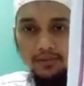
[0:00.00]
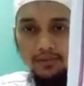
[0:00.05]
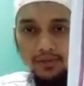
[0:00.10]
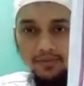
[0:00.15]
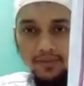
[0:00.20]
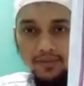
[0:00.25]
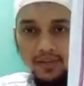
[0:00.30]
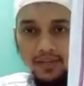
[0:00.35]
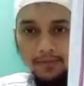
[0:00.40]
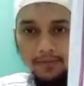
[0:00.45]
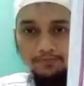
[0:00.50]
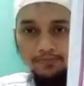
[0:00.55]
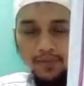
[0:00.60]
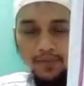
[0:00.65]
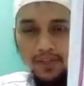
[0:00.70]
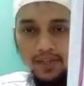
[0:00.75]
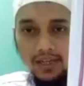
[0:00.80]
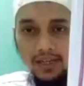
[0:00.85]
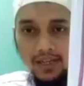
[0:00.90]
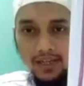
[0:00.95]
বি ফিল
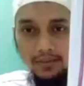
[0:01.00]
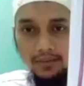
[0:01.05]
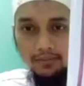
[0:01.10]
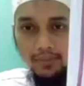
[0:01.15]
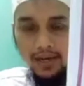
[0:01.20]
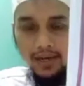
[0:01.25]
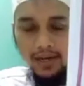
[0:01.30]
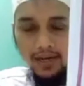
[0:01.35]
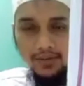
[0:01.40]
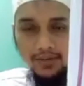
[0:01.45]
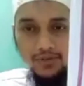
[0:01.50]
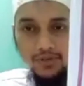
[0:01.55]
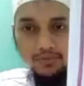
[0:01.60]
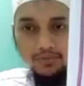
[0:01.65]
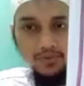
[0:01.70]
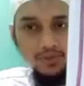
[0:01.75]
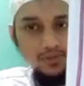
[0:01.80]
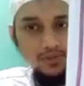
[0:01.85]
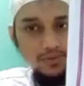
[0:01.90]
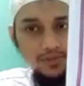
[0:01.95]
মা
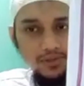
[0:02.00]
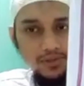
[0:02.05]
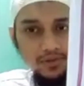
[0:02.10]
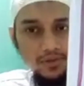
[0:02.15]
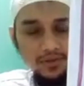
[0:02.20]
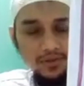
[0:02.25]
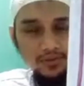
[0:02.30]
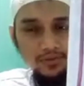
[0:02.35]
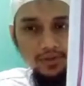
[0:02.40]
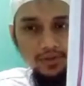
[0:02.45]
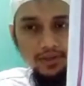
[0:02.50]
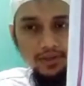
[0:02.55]
শব্দটাও ছিল কিন্তু